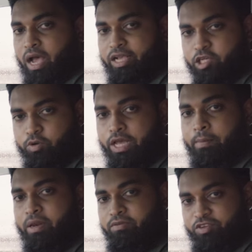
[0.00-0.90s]
আশা করি
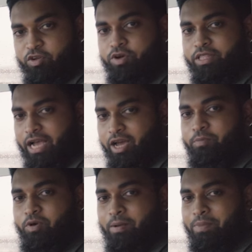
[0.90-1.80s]
আমার এই ভিডিওটি দেখার
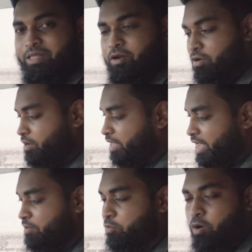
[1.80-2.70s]
পর আপনাদের
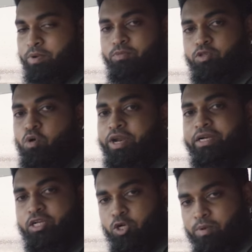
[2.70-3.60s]
এই প্রবলেম দুটো
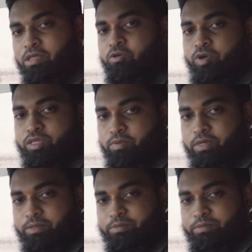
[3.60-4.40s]
অনেকটাই সমাধান হয়ে গেল